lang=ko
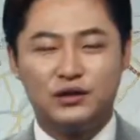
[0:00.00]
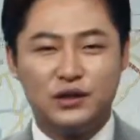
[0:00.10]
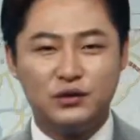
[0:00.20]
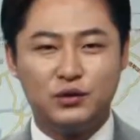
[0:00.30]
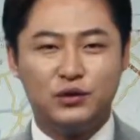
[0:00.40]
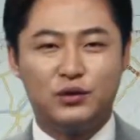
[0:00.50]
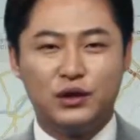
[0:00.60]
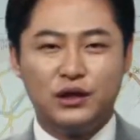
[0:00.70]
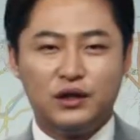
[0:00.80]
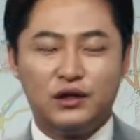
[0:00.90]
그래도
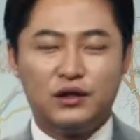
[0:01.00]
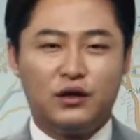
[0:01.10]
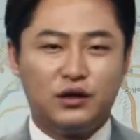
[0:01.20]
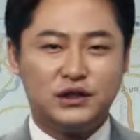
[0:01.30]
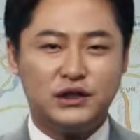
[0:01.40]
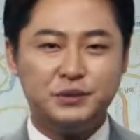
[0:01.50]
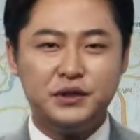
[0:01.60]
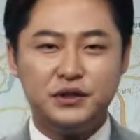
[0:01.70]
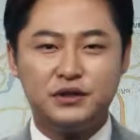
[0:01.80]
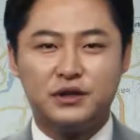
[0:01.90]
어,
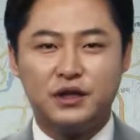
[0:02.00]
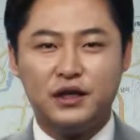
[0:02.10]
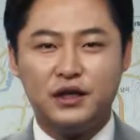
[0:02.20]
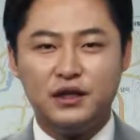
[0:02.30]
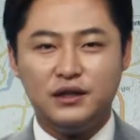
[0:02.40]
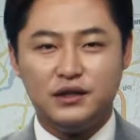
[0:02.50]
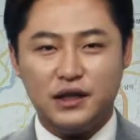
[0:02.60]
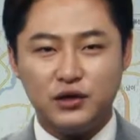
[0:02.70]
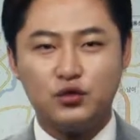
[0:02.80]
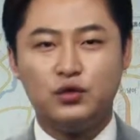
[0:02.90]
12년 전에
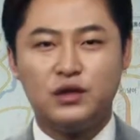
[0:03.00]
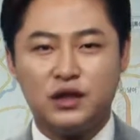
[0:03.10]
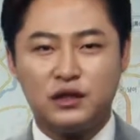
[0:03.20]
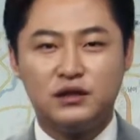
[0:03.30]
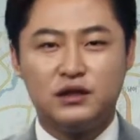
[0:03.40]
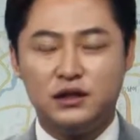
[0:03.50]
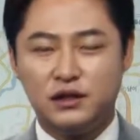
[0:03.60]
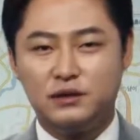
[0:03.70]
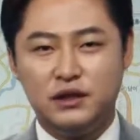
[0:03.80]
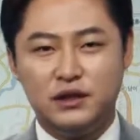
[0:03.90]
세종이라는
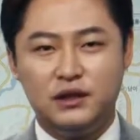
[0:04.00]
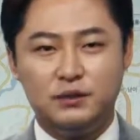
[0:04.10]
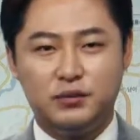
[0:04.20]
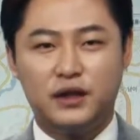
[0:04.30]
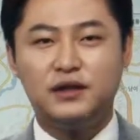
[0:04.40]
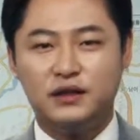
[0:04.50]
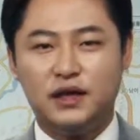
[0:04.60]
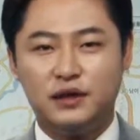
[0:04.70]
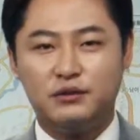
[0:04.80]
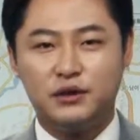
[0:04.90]
이 브랜드
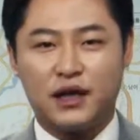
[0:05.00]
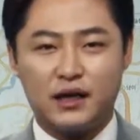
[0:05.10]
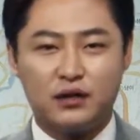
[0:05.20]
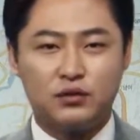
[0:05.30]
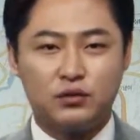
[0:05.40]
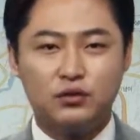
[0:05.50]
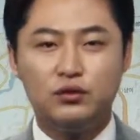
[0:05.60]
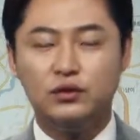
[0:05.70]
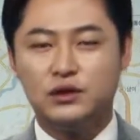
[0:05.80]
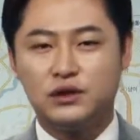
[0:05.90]
네임을
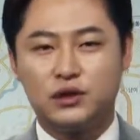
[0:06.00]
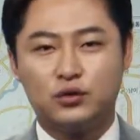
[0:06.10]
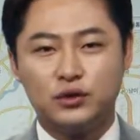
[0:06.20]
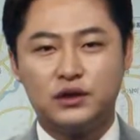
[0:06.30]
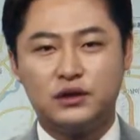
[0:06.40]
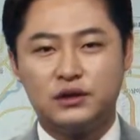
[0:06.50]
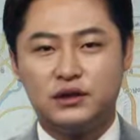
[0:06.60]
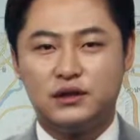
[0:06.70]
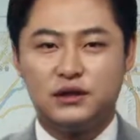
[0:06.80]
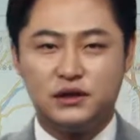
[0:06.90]
달고 이제
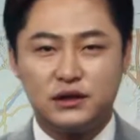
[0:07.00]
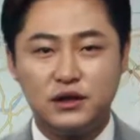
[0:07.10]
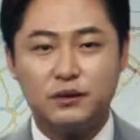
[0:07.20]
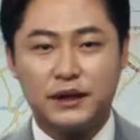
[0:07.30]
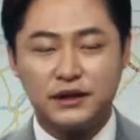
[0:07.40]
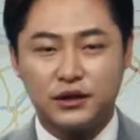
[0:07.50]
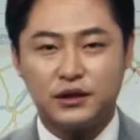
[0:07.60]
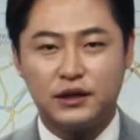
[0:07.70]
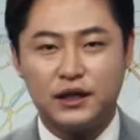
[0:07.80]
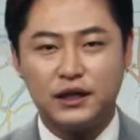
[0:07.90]
토지를 증여
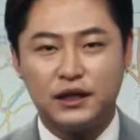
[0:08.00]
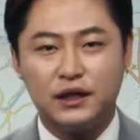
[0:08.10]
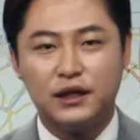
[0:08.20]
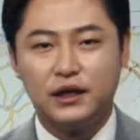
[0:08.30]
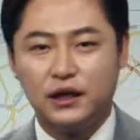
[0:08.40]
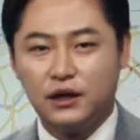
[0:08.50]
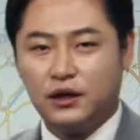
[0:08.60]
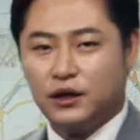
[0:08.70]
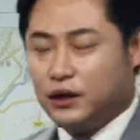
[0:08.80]
받으셨는데 네.